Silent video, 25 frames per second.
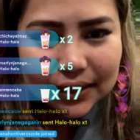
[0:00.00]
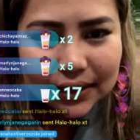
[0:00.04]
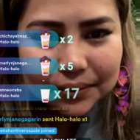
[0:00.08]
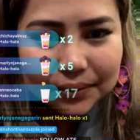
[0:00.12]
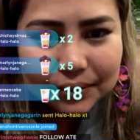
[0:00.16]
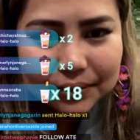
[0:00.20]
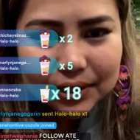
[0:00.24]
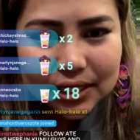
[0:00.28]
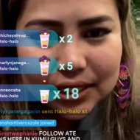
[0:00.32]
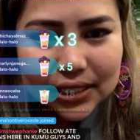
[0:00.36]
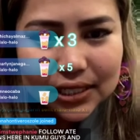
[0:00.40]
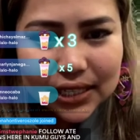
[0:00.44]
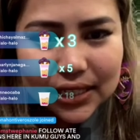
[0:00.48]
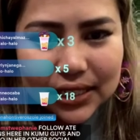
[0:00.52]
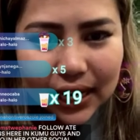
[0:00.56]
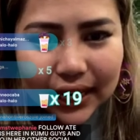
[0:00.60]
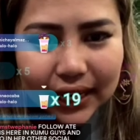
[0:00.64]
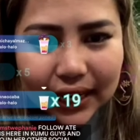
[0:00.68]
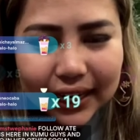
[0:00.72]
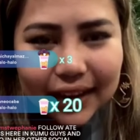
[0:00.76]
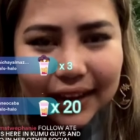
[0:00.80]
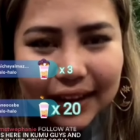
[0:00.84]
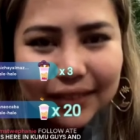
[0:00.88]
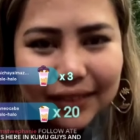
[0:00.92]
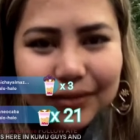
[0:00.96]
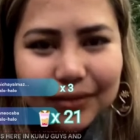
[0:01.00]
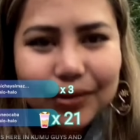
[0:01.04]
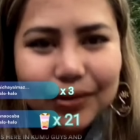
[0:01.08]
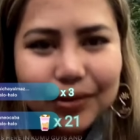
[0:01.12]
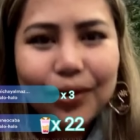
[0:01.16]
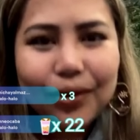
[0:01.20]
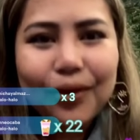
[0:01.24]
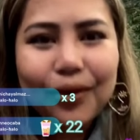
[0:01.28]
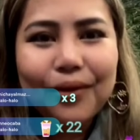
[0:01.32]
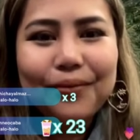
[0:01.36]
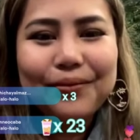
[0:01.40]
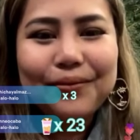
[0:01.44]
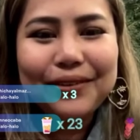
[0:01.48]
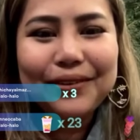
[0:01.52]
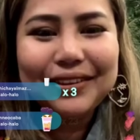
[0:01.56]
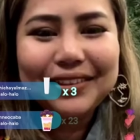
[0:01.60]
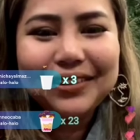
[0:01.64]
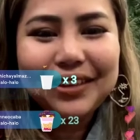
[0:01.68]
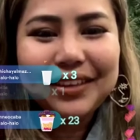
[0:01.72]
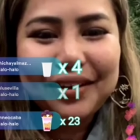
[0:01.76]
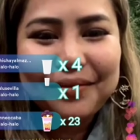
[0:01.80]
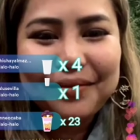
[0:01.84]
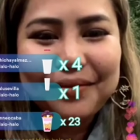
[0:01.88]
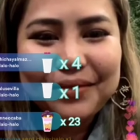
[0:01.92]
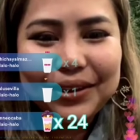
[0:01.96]
Chichaya, grabe, ang
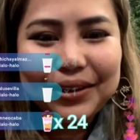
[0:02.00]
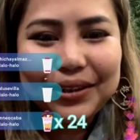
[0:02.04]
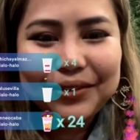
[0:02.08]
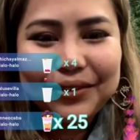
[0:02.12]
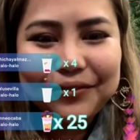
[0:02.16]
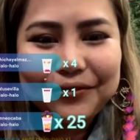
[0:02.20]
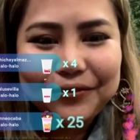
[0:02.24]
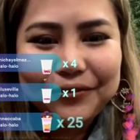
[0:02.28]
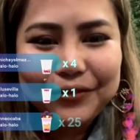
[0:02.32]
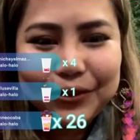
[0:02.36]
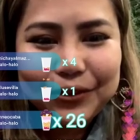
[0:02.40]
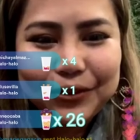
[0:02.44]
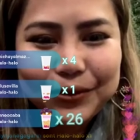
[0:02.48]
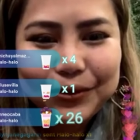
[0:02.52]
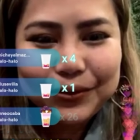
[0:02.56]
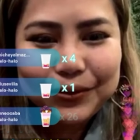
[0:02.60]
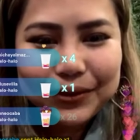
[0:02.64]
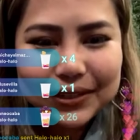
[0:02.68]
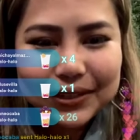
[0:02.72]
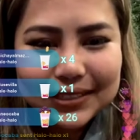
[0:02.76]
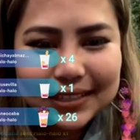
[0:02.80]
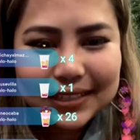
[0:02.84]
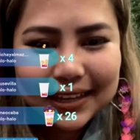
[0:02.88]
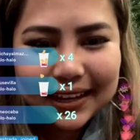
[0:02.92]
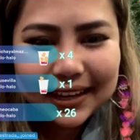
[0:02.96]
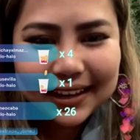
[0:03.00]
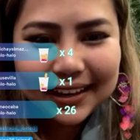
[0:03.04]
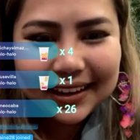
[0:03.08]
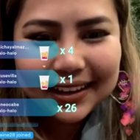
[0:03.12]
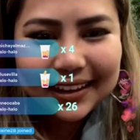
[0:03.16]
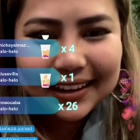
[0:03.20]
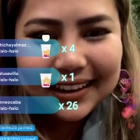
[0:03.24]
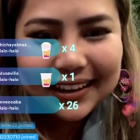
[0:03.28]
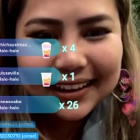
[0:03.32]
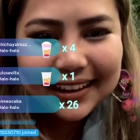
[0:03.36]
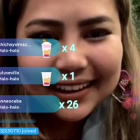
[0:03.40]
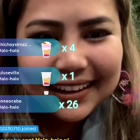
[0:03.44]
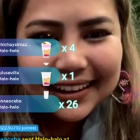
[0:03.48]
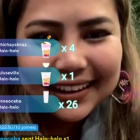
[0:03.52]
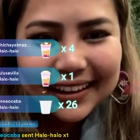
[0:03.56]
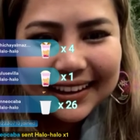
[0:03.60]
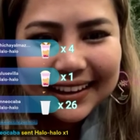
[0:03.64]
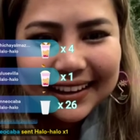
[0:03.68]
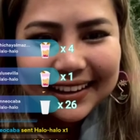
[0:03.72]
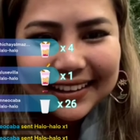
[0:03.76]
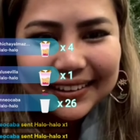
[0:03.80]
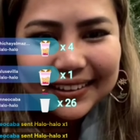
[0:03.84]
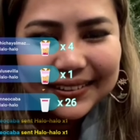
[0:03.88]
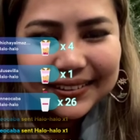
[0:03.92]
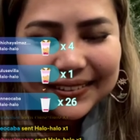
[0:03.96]
dami ngayon viewers ha.
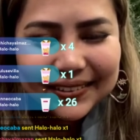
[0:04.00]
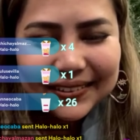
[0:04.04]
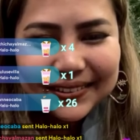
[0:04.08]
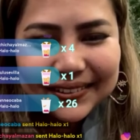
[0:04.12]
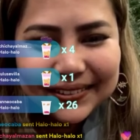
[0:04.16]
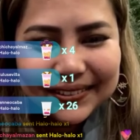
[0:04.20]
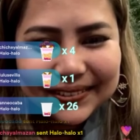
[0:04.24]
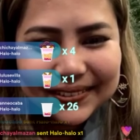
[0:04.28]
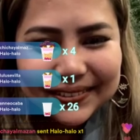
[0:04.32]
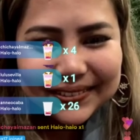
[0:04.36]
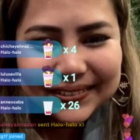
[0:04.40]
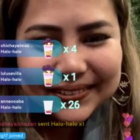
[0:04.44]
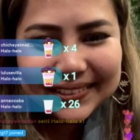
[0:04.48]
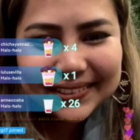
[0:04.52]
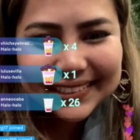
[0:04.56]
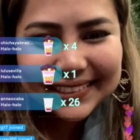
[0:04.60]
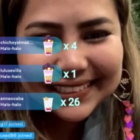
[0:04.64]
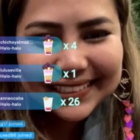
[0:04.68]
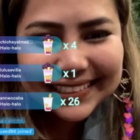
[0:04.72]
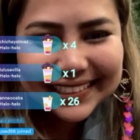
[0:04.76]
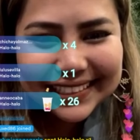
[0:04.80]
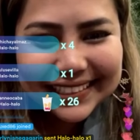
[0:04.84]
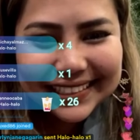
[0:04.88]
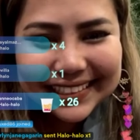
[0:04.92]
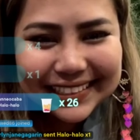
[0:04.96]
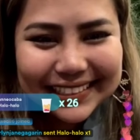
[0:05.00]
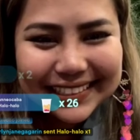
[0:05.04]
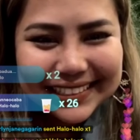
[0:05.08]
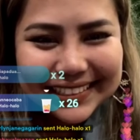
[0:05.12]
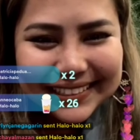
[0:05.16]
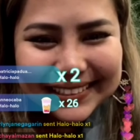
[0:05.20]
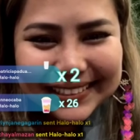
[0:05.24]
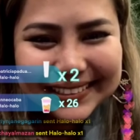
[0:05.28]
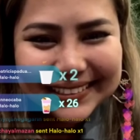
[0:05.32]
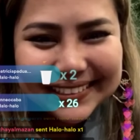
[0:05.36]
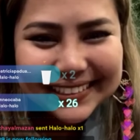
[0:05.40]
Lulu, thank you.